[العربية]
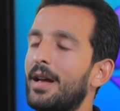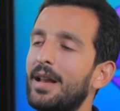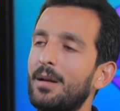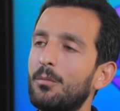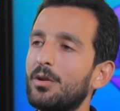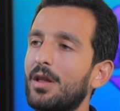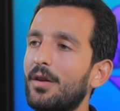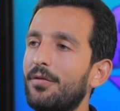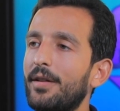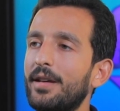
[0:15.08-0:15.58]

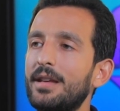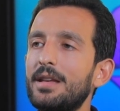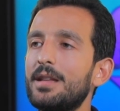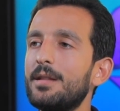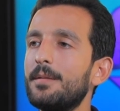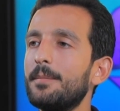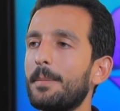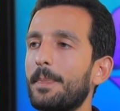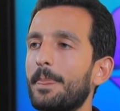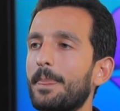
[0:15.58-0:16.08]

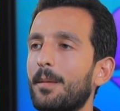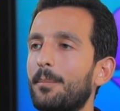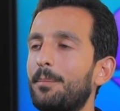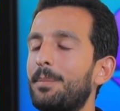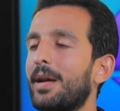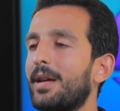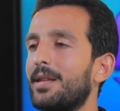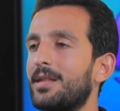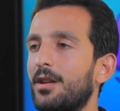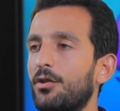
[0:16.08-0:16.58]
المدافعين
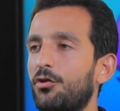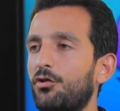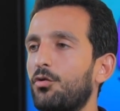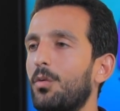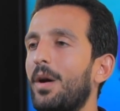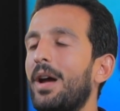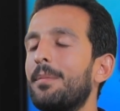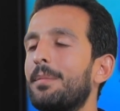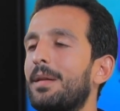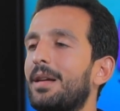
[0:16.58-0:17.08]
بيريزيتش
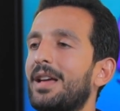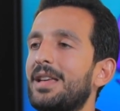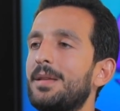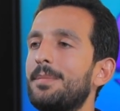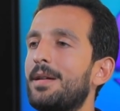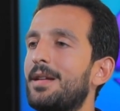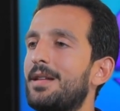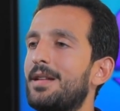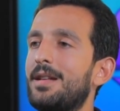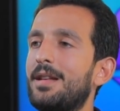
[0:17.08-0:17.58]
واحد من
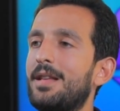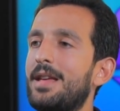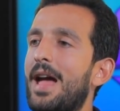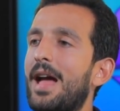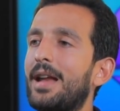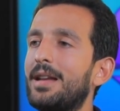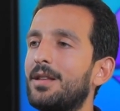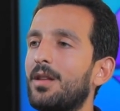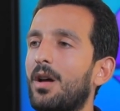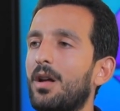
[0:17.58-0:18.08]
اللعيبه اللي
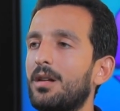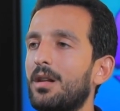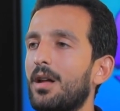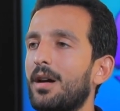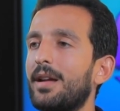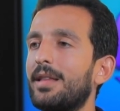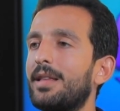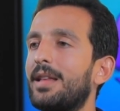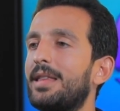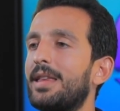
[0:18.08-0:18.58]
يعني
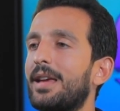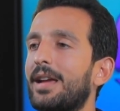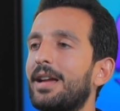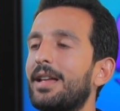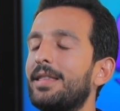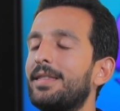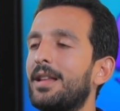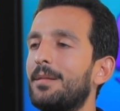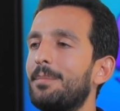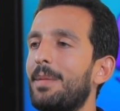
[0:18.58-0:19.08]
تالقت كتير
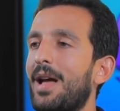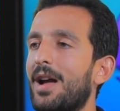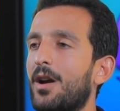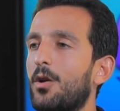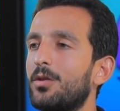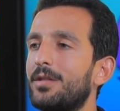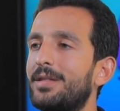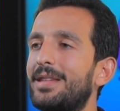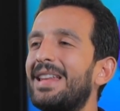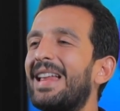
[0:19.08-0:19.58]
جدا مع
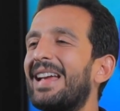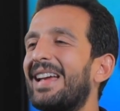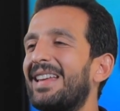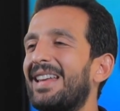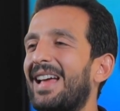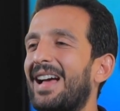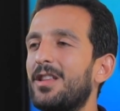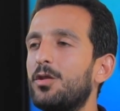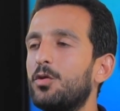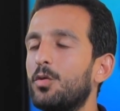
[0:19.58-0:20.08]
كونتي
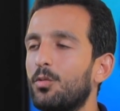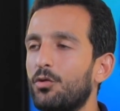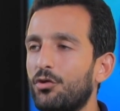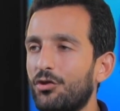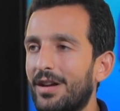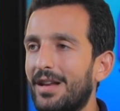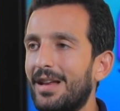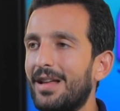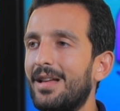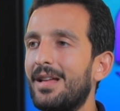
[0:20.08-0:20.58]
لكن عنده
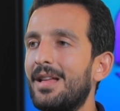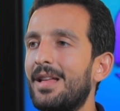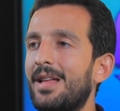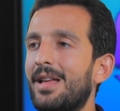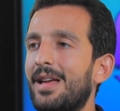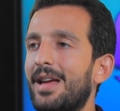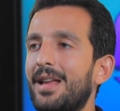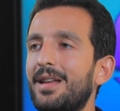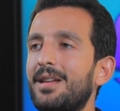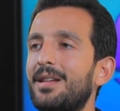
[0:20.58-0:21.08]
مشكله
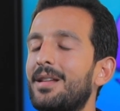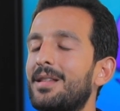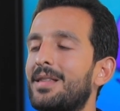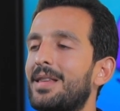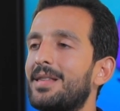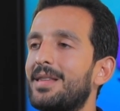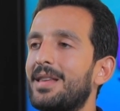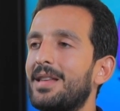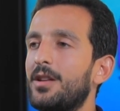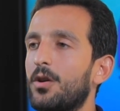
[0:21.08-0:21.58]
ان
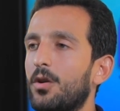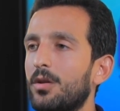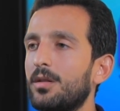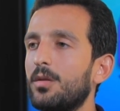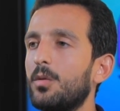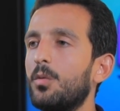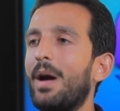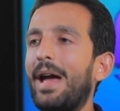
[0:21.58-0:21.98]
سيسينيون